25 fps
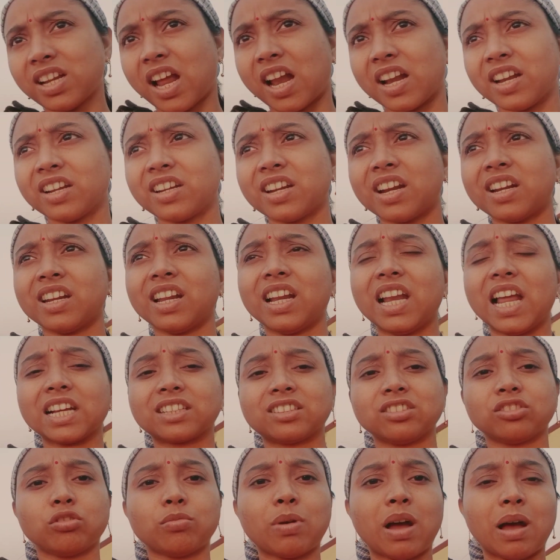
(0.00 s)
ঠান্ডা ঠান্ডা
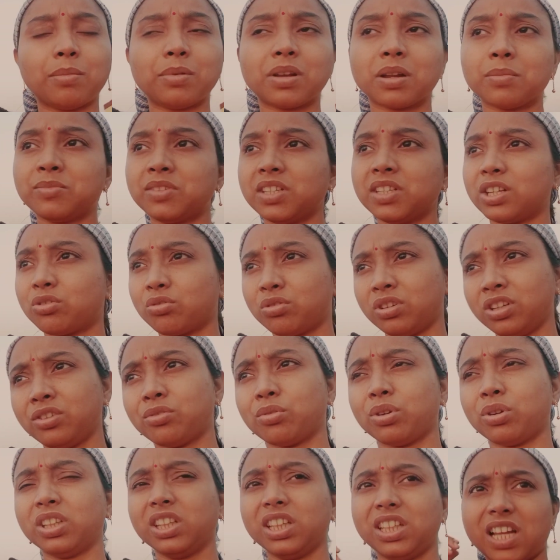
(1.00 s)
লাগছে তো ভাবলাম যে একটুখানি
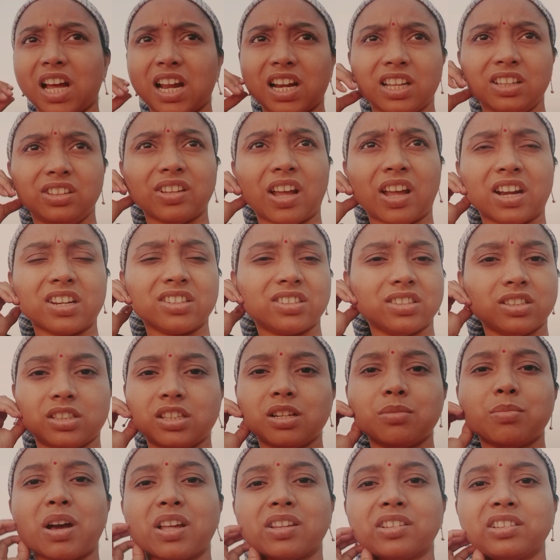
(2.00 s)
রোদে দাঁড়াই সাড়ে
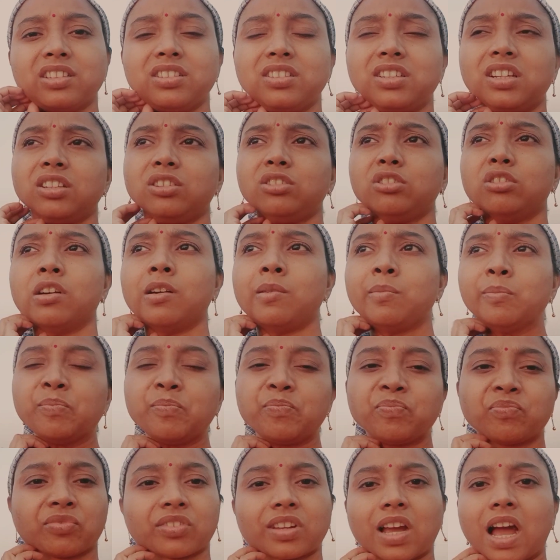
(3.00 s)
চারটে বাজতে যায় তো
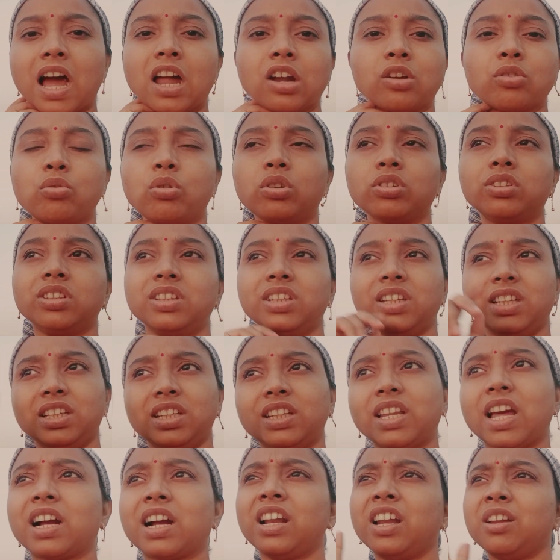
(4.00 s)
আর রোদ নেই
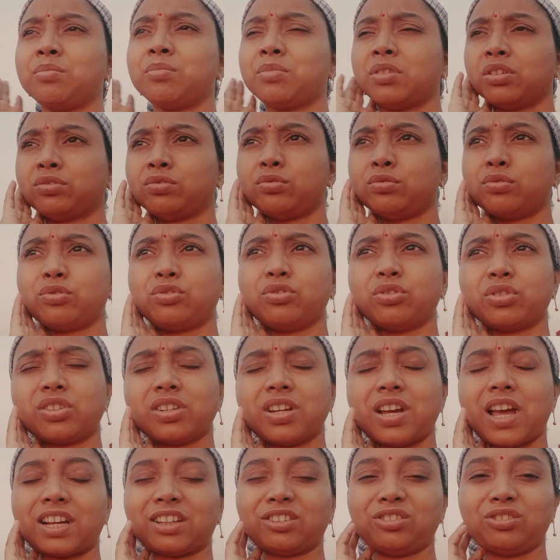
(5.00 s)
দেখালাম না
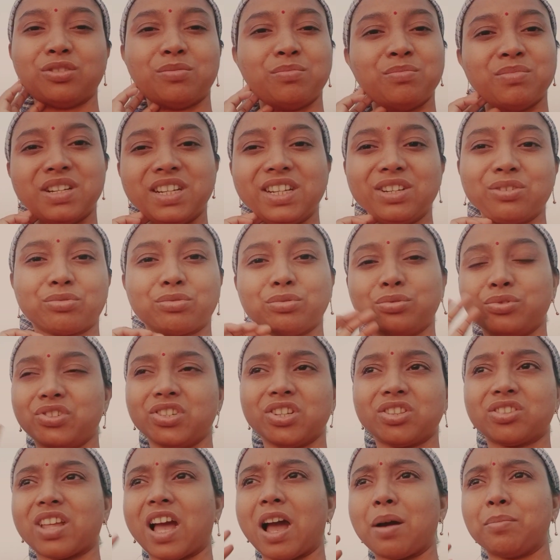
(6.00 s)
সূর্যটা একদম মানে
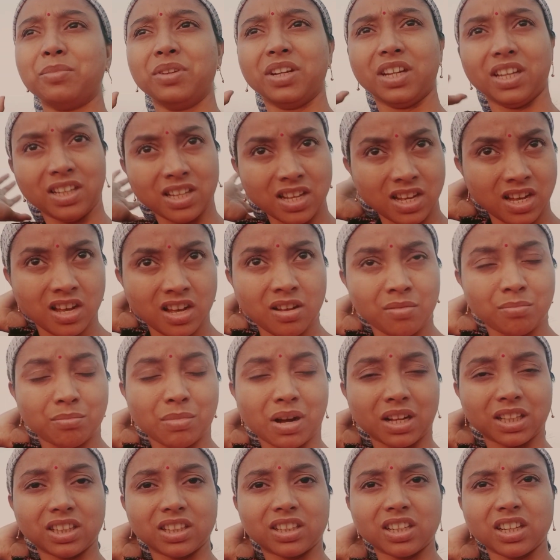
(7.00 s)
সূর্যের তাপ নেই
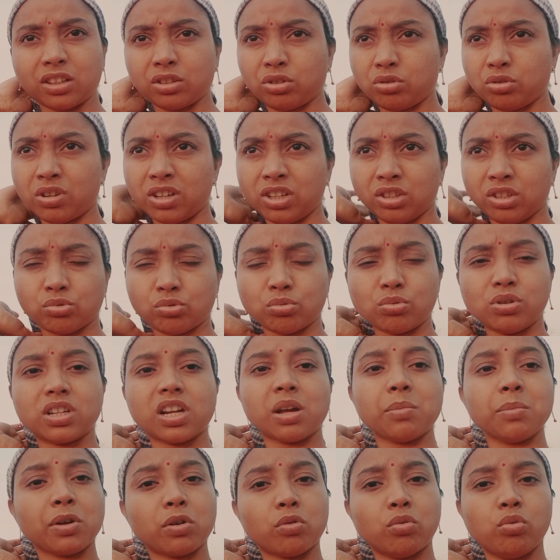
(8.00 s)
মাথাটা একটুখানি
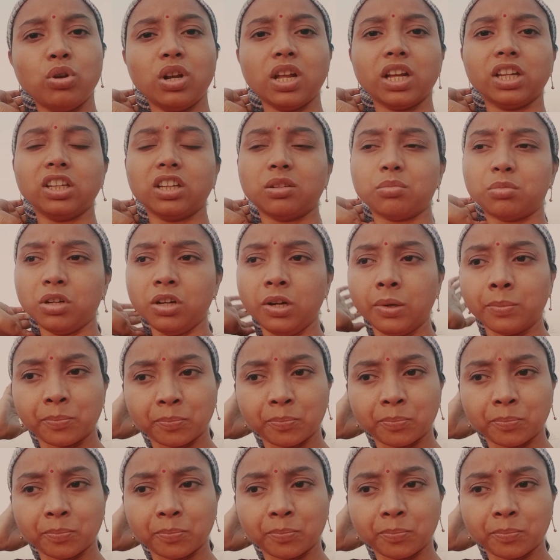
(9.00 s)
চুলটা আমি খুলে দেব